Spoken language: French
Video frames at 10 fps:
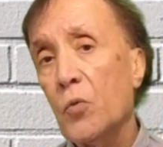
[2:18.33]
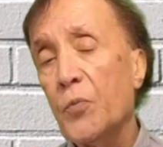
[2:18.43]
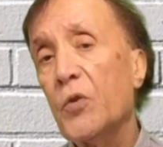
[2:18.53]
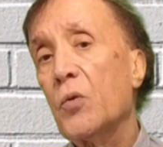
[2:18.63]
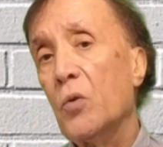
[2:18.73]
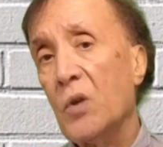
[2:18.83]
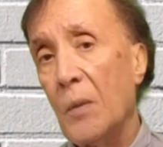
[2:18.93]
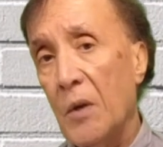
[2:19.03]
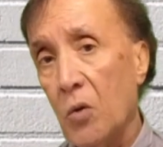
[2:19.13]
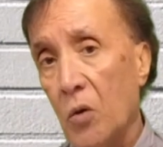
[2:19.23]
puisque ces
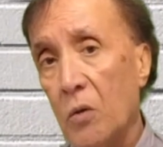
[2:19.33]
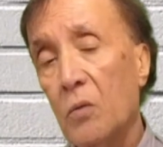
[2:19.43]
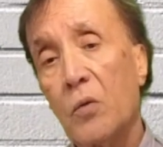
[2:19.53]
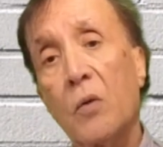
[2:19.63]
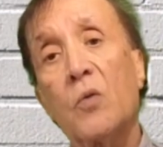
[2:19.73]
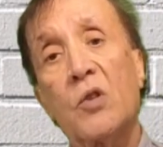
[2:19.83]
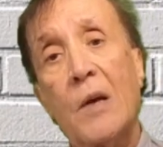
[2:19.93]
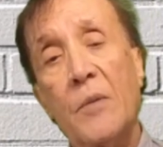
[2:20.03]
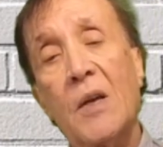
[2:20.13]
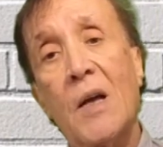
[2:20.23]
méthodes ne sont jamais